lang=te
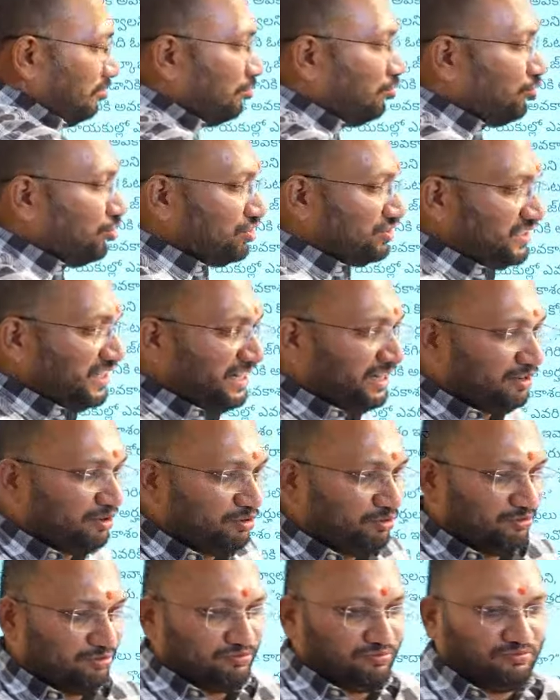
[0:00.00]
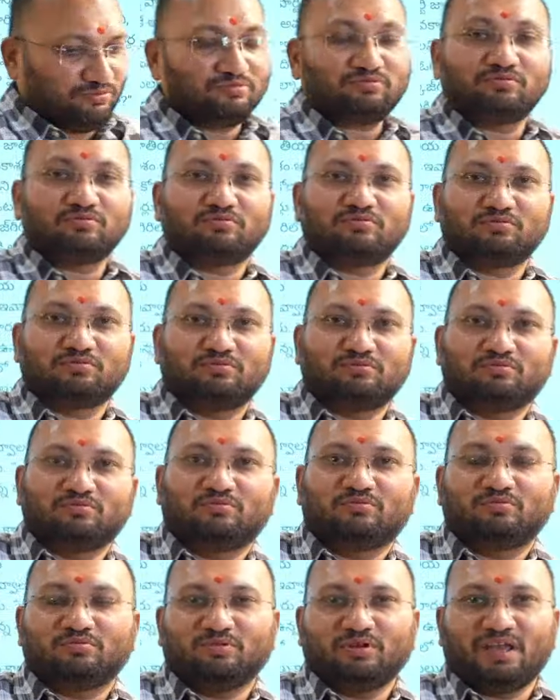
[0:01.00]
మూడు సీట్లు
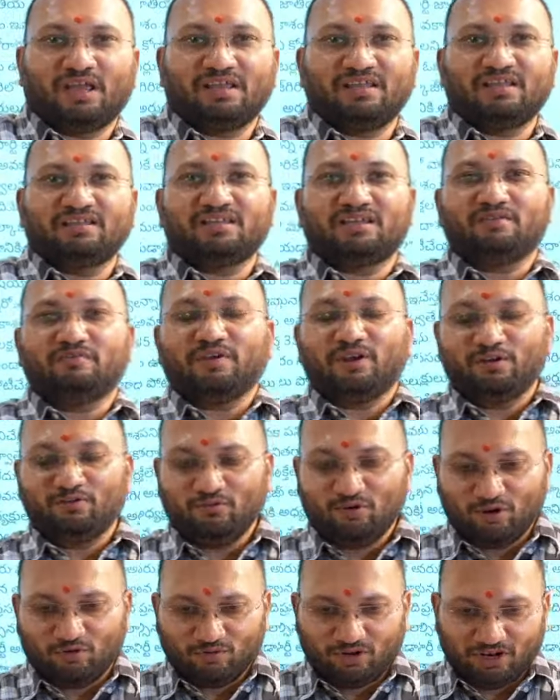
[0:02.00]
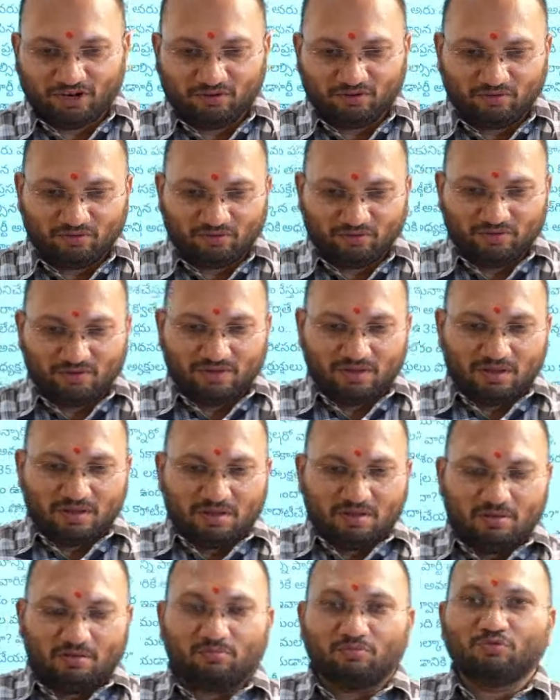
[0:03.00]
ఏదైతే వెలుగులో ఉండేనో
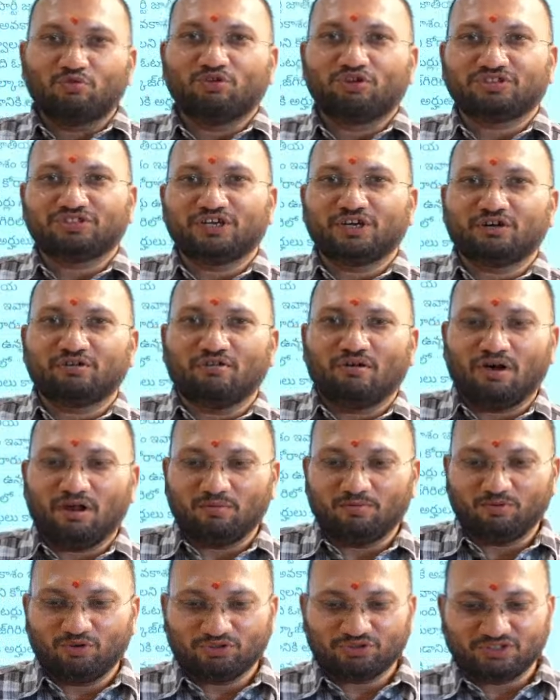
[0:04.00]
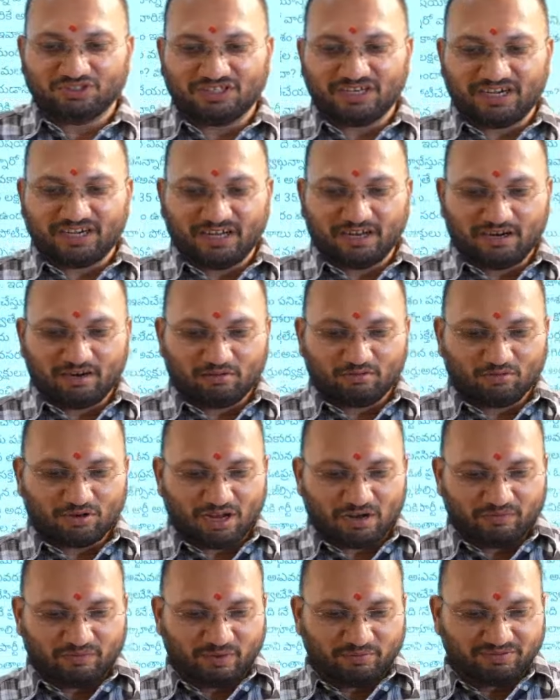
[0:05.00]
మూడు సీట్లు ఆల్మోస్ట్ సిట్టింగ్లకు
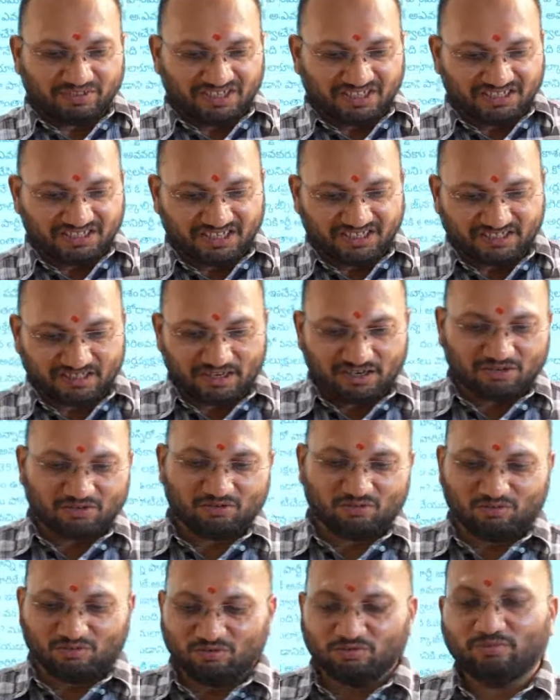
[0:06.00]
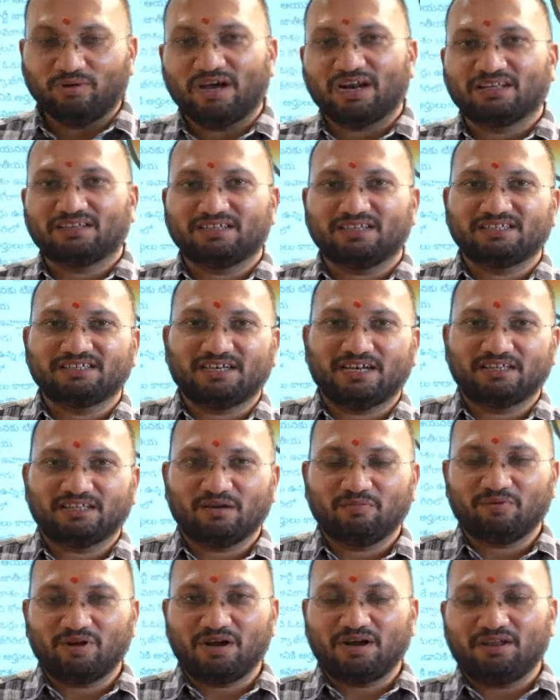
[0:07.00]
కన్ఫర్మ్ చేసేసినట్టు భారతీయ
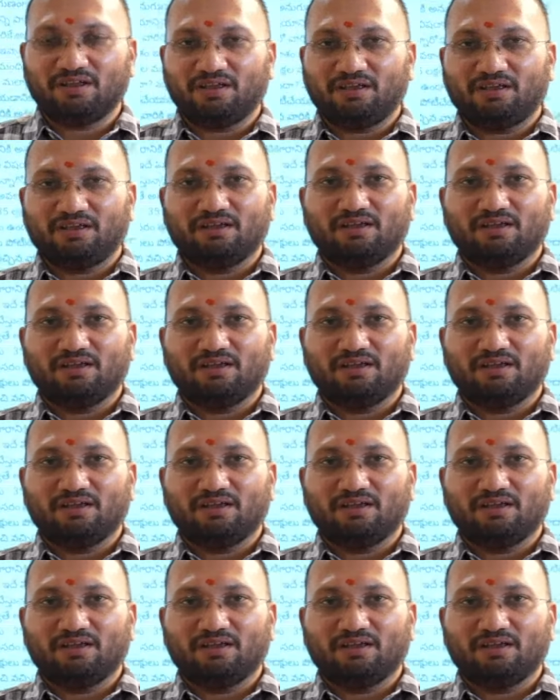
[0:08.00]
జనతా పార్టీ